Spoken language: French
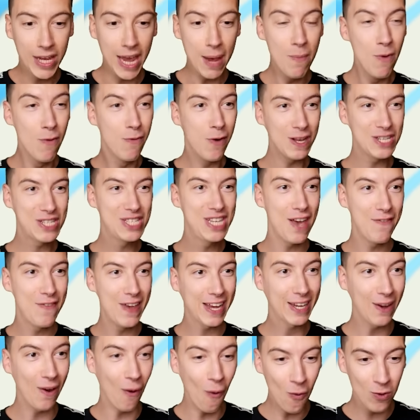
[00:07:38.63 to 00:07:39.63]
Ok, me voici
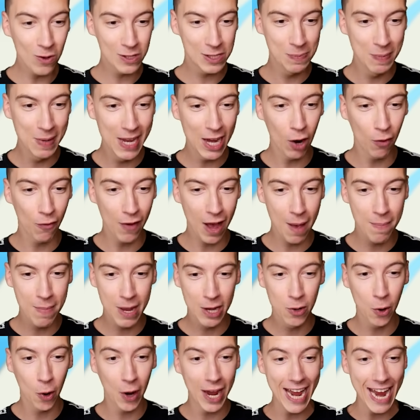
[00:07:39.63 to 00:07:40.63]
avec 11000, On va
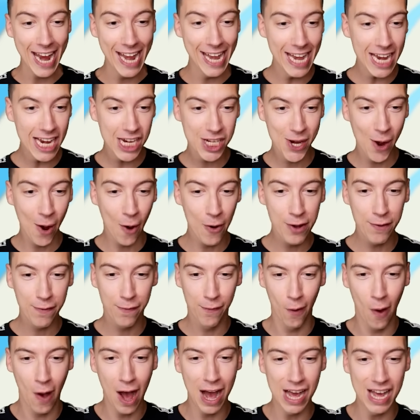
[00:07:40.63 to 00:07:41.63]
améliorer les géants une
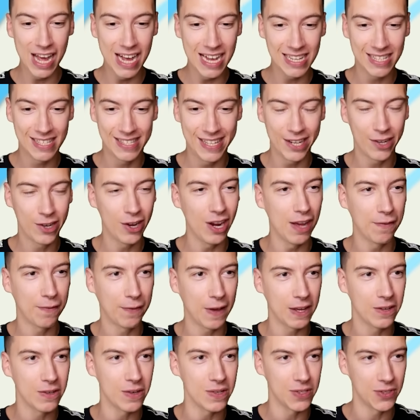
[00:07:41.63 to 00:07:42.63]
fois, ainsi que la
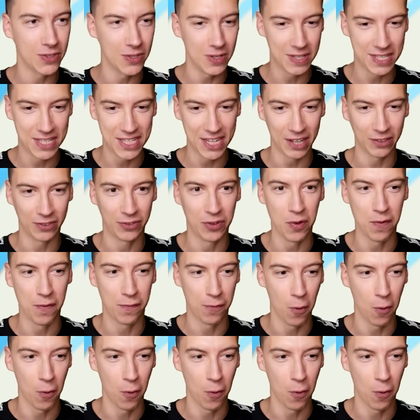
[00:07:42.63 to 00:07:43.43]
fréquence de tir deux